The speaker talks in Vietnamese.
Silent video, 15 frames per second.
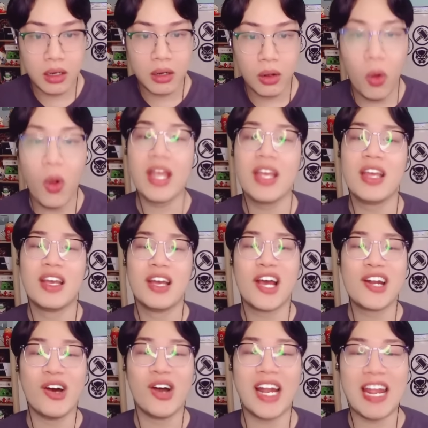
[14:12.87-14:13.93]
ôi
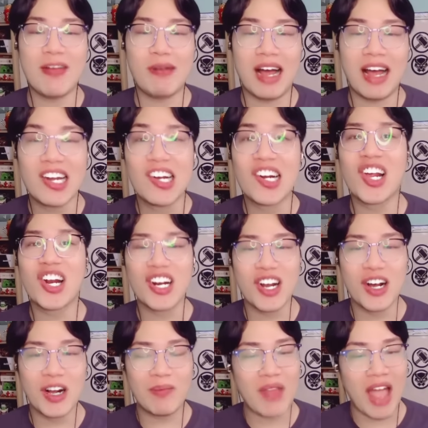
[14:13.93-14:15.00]
được anh em à được được được
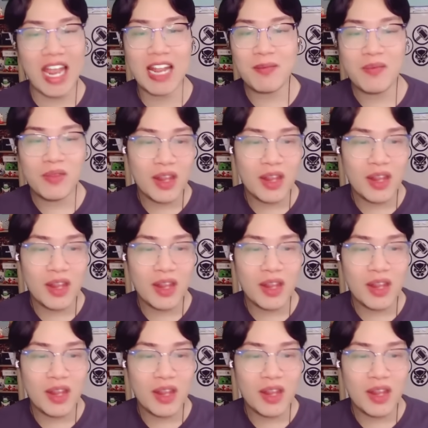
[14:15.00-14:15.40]
được đấy